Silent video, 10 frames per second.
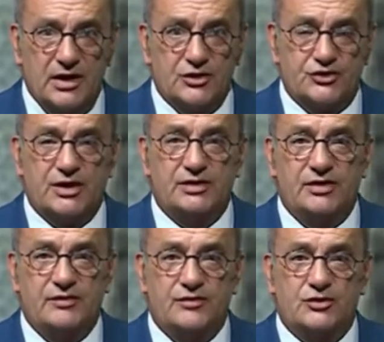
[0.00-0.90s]
eh,
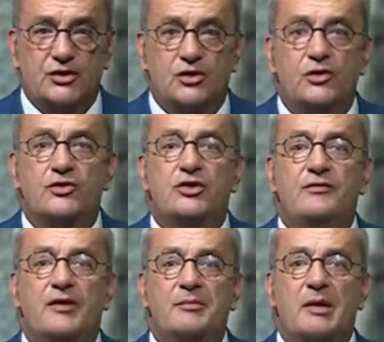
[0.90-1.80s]
scientifici. Noi ci
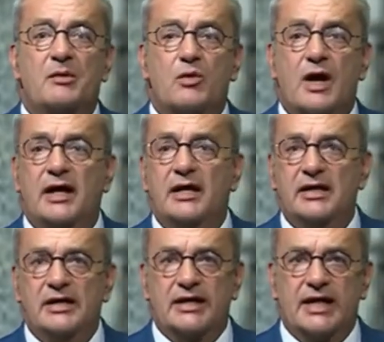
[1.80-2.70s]
fermiamo qua.
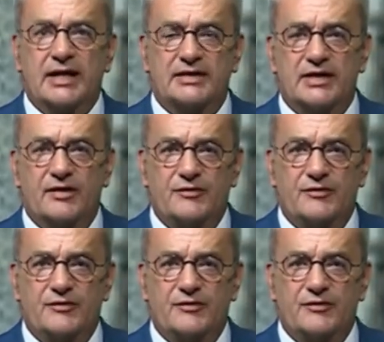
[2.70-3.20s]
Grazie a